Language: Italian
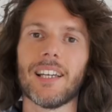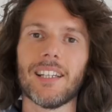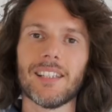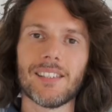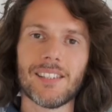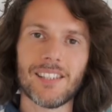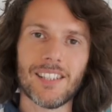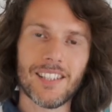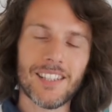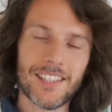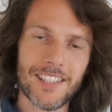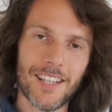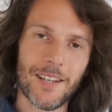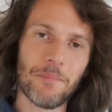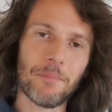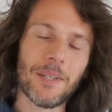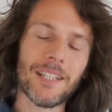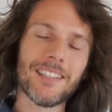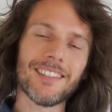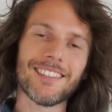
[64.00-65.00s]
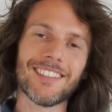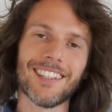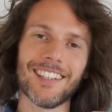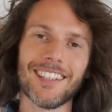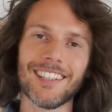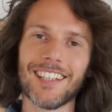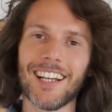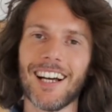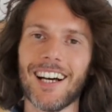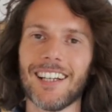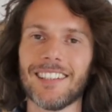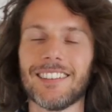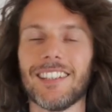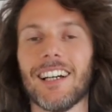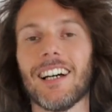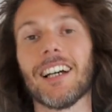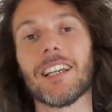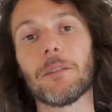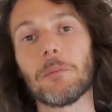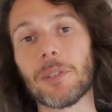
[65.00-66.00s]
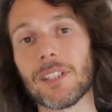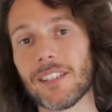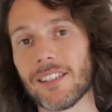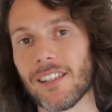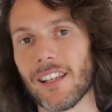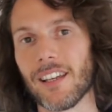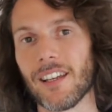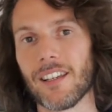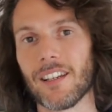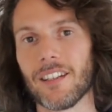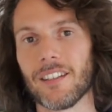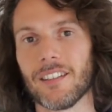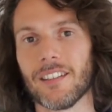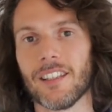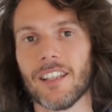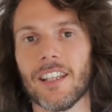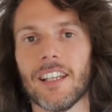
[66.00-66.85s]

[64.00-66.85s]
è essenzialmente legata ai misteri.